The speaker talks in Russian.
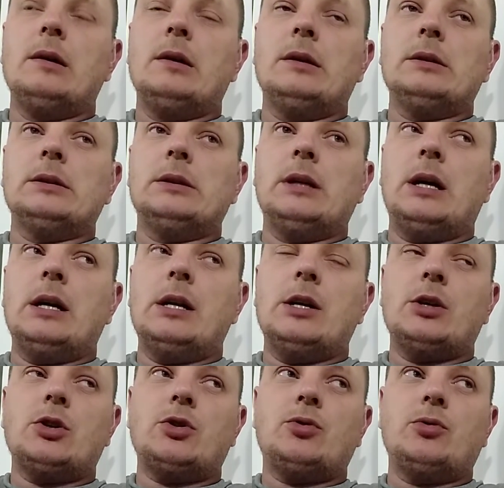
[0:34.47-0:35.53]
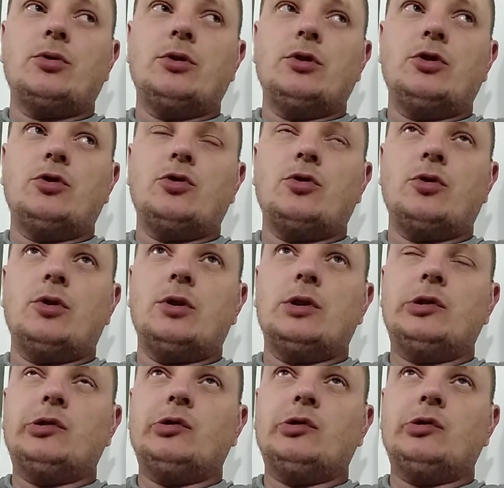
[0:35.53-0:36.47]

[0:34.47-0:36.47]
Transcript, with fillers: А, далее, что еще?